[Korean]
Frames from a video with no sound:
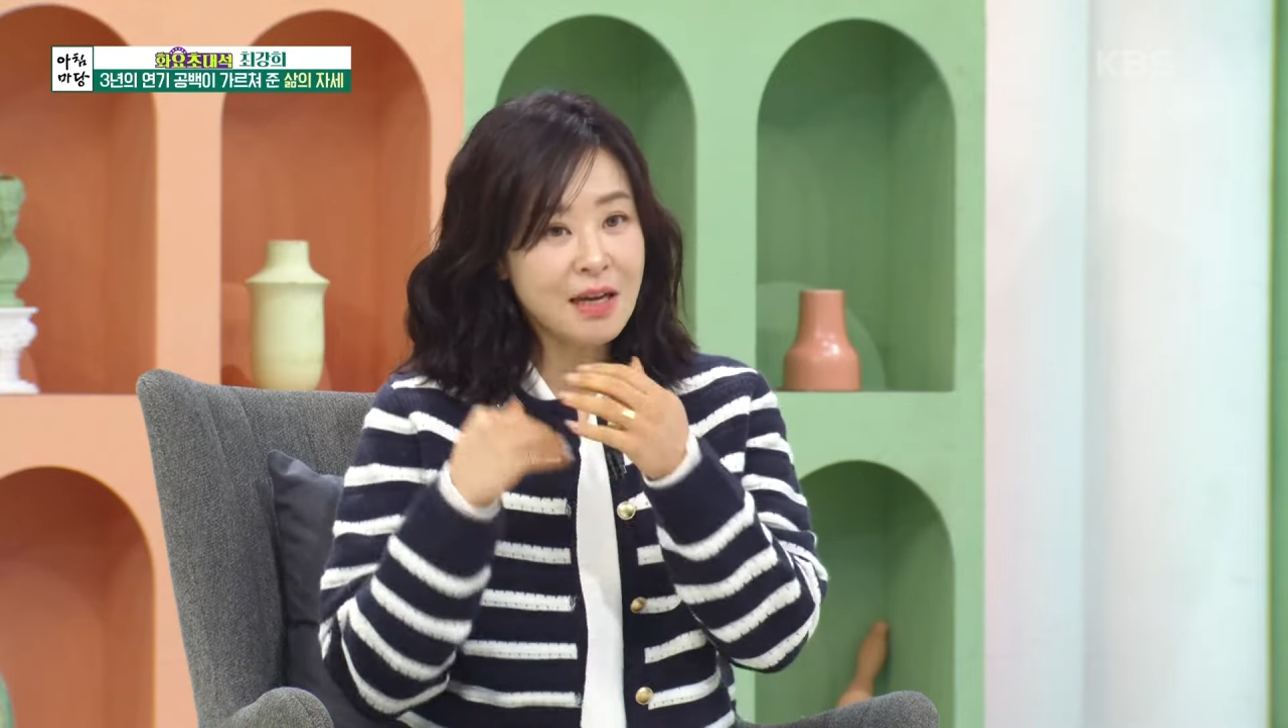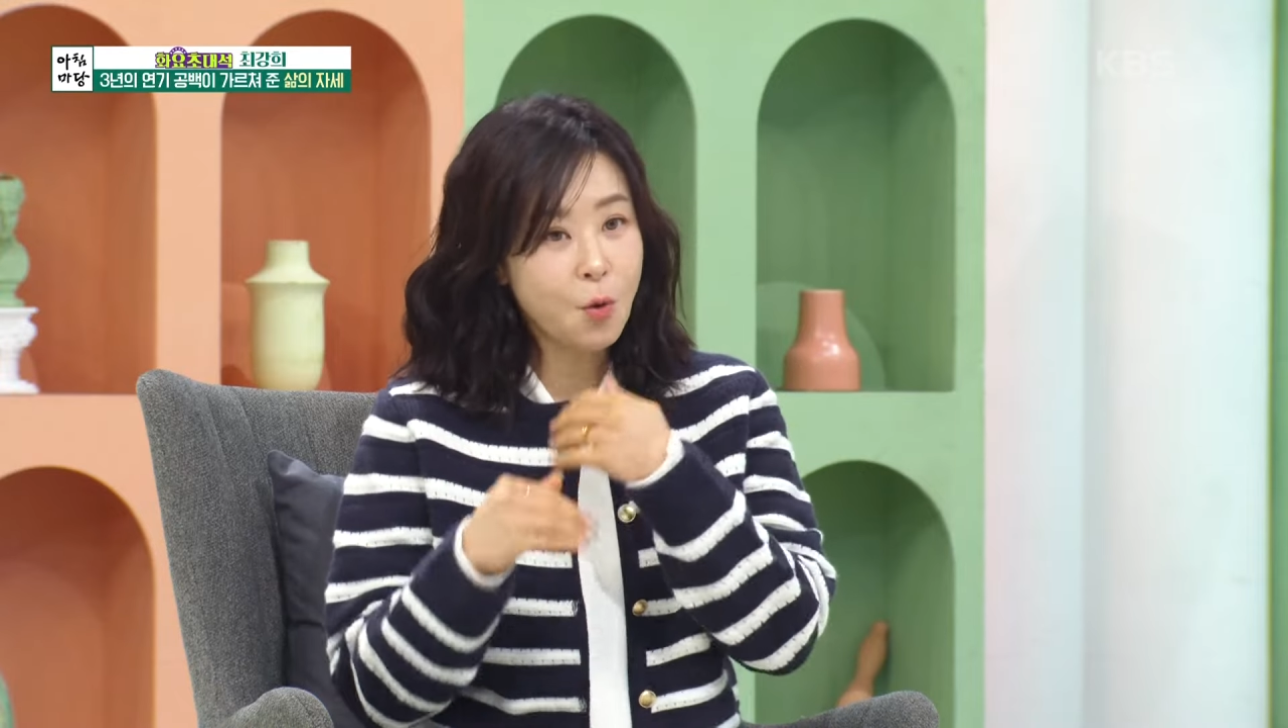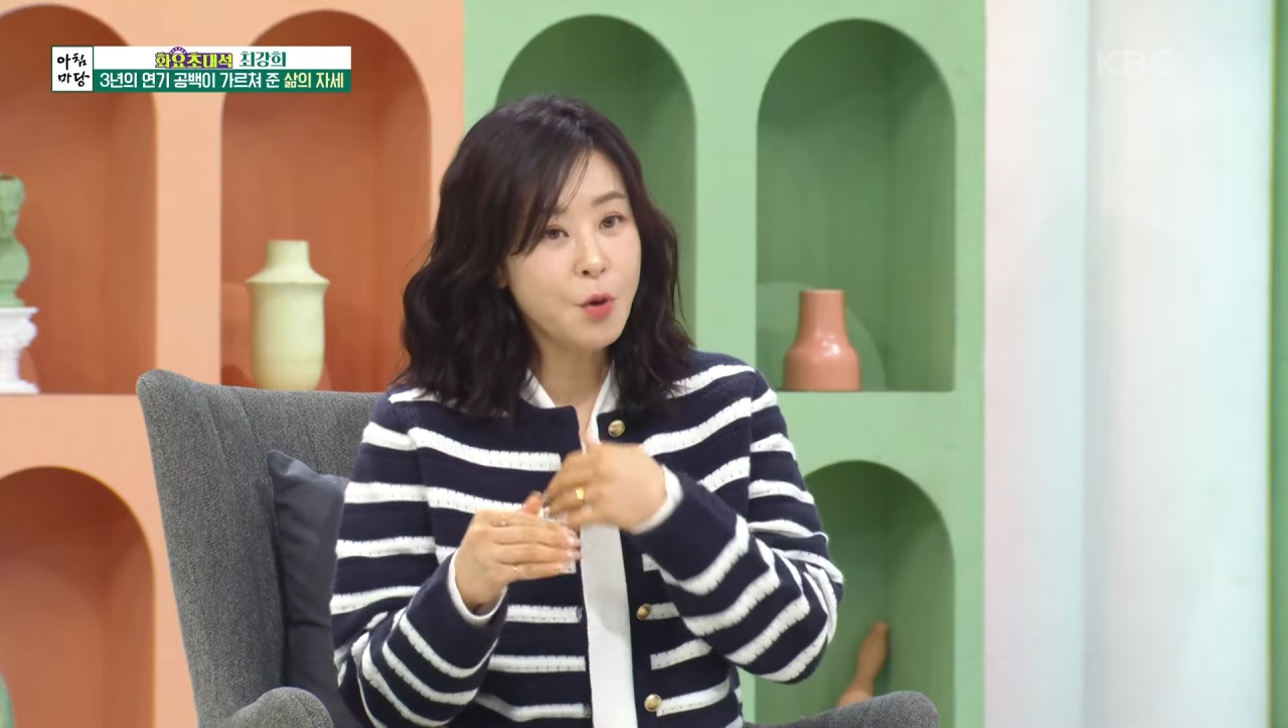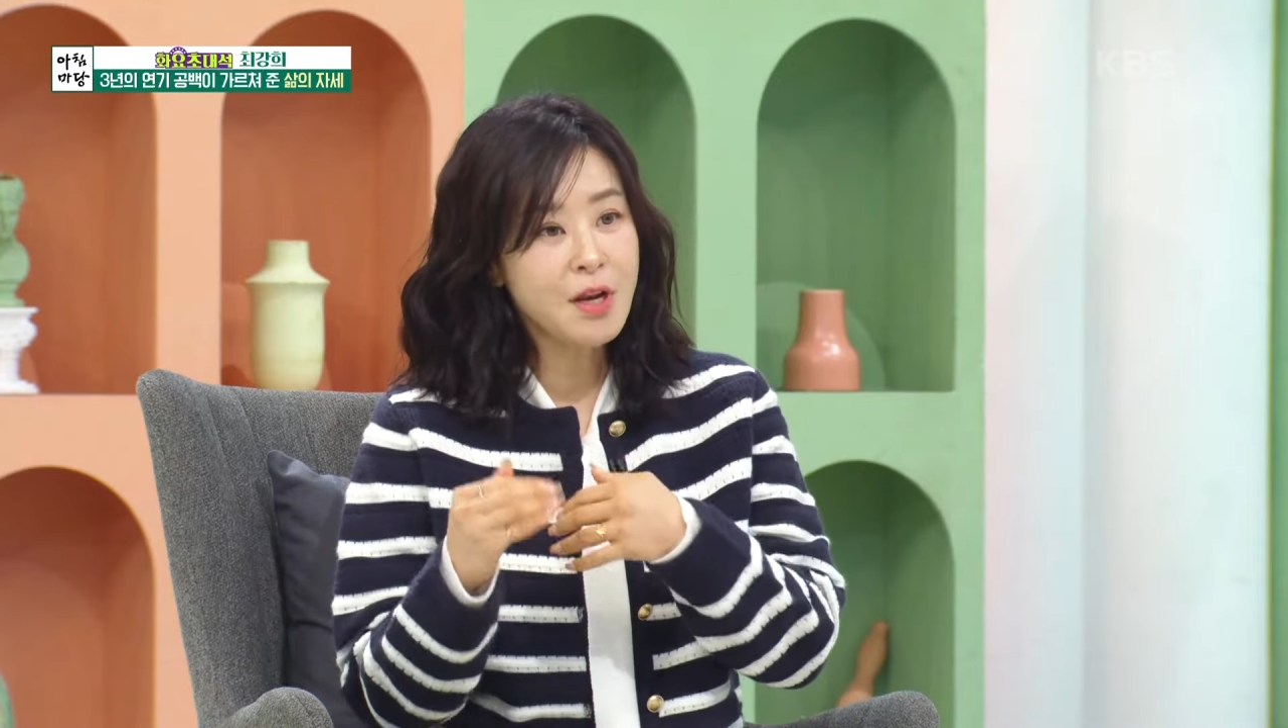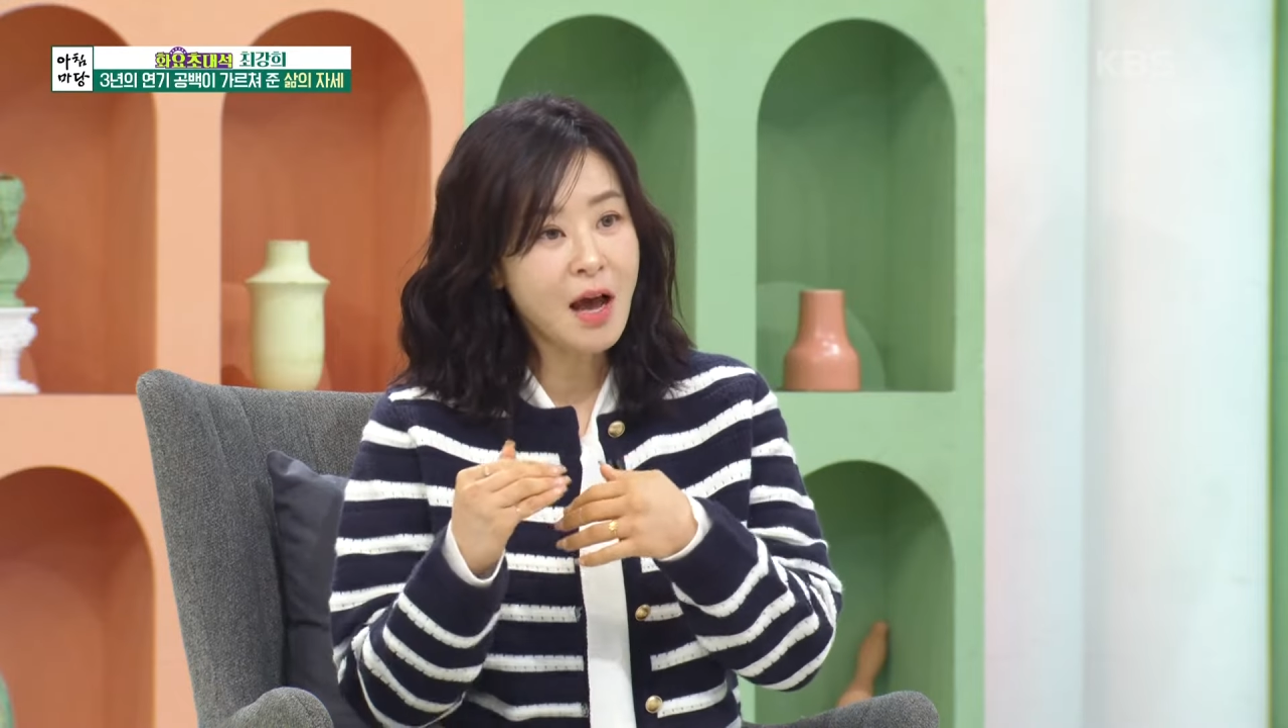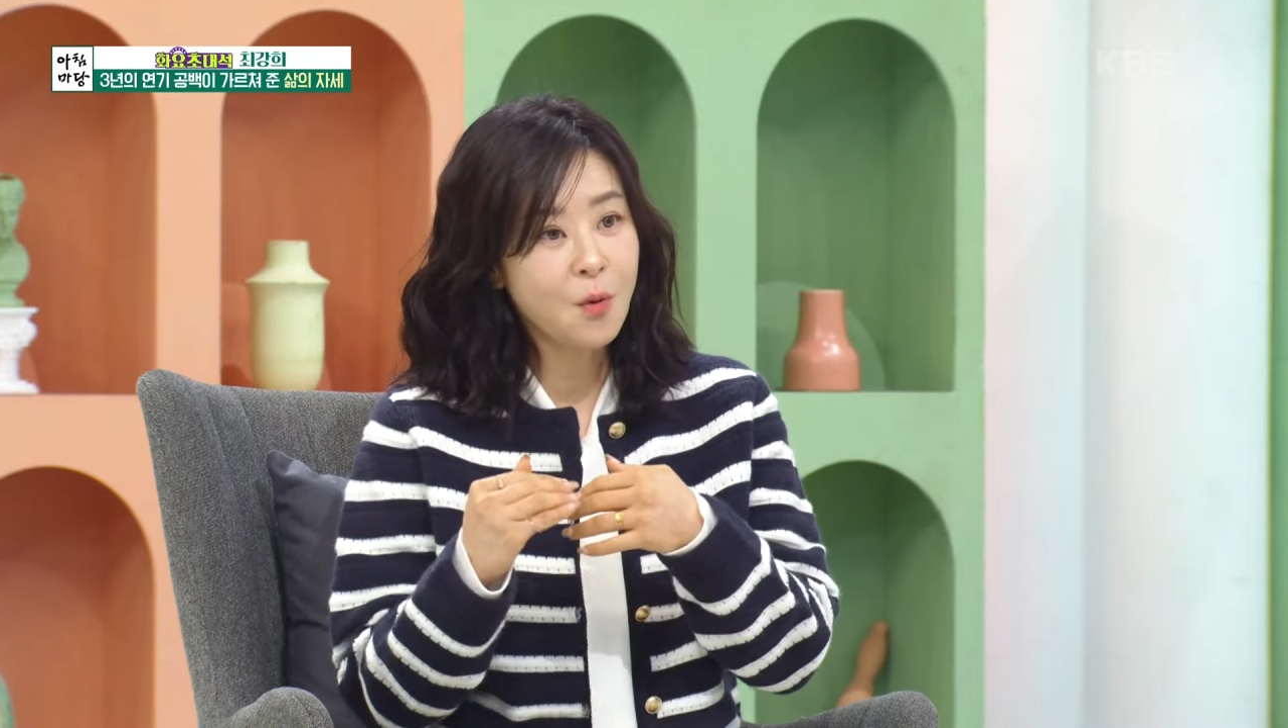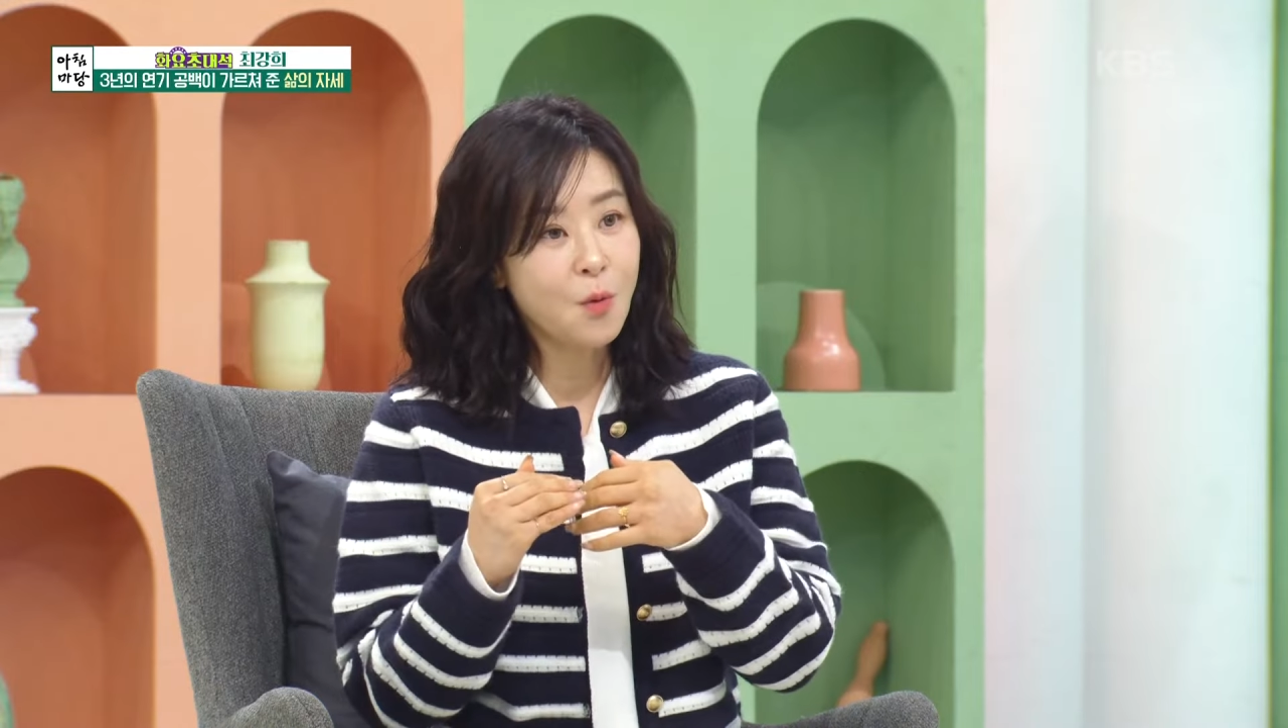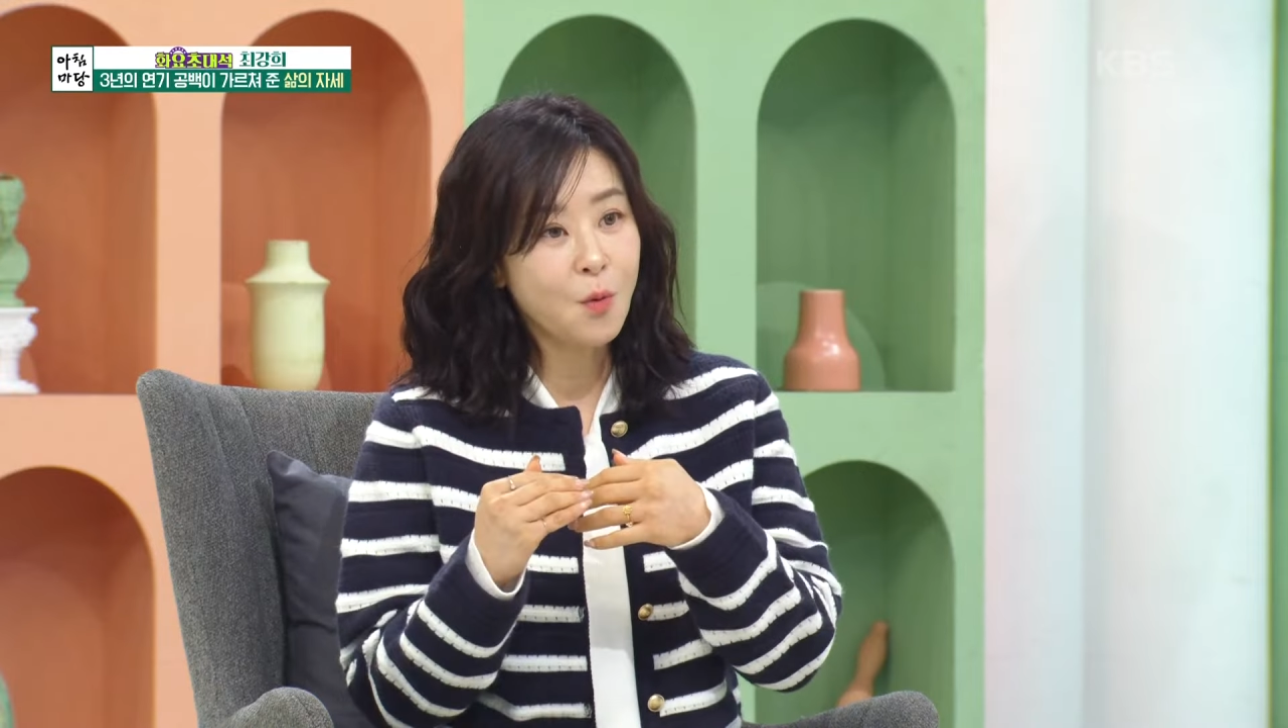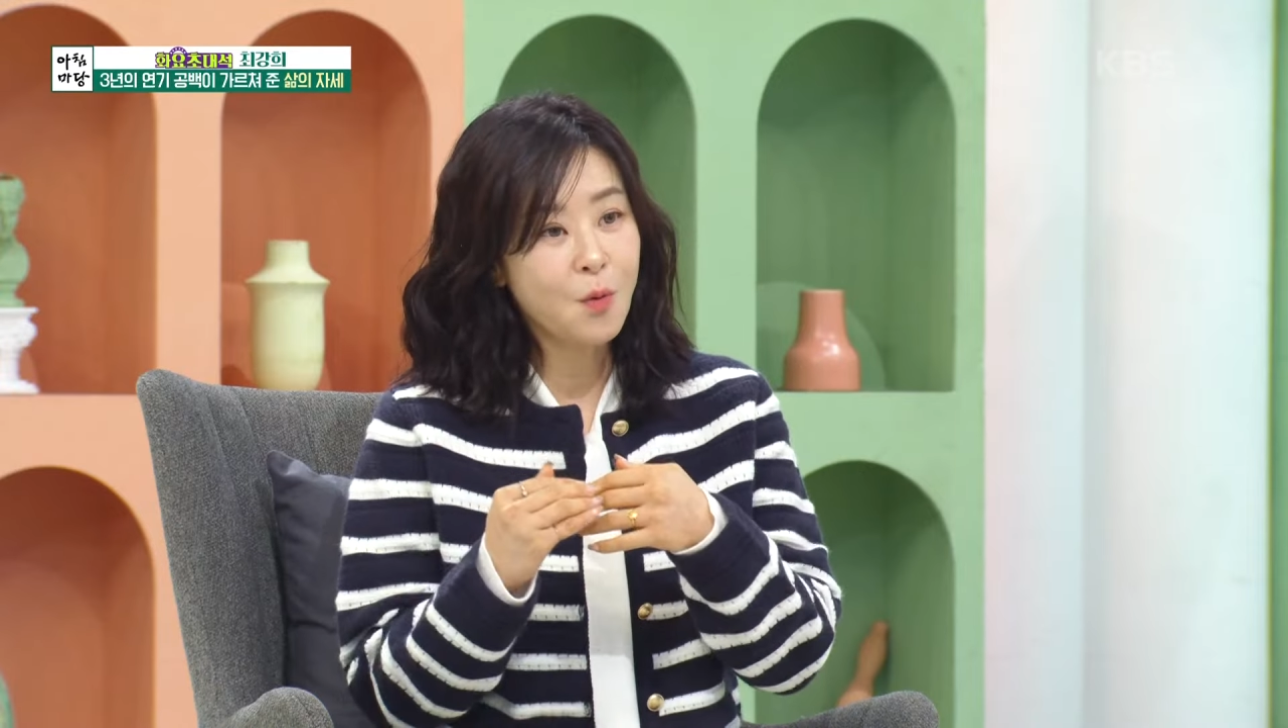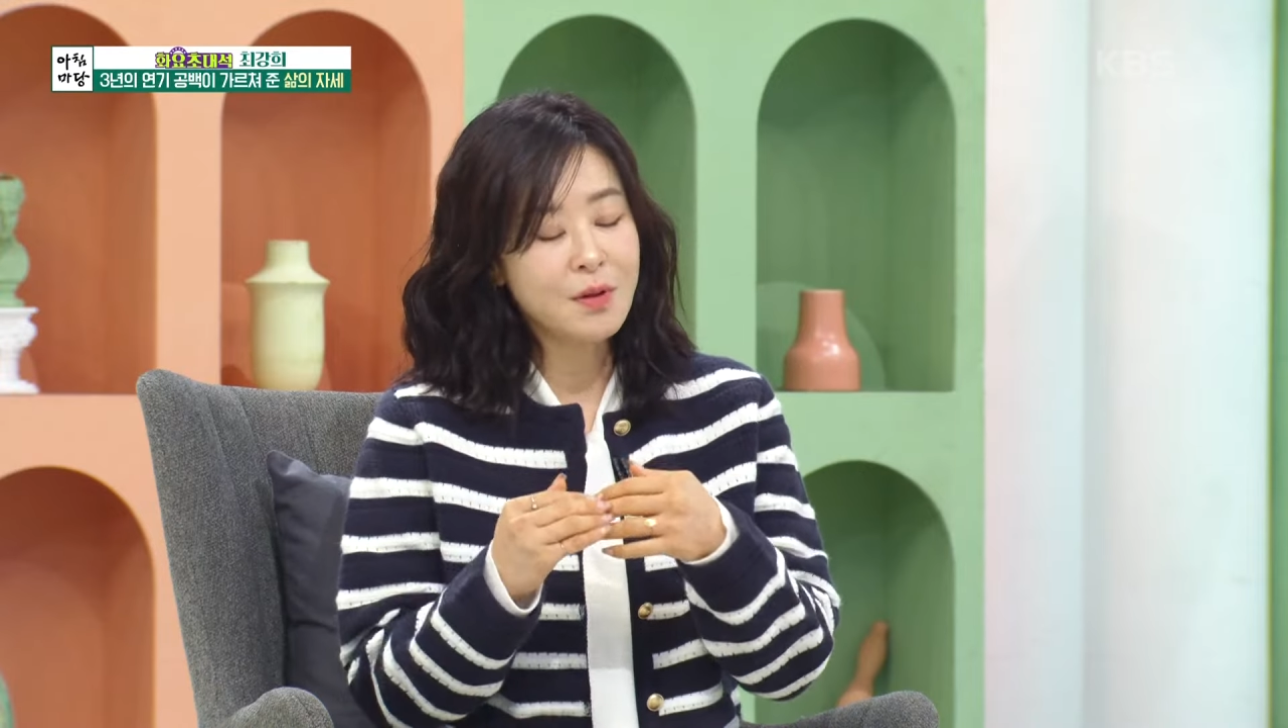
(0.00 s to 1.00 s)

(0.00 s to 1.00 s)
5일 하고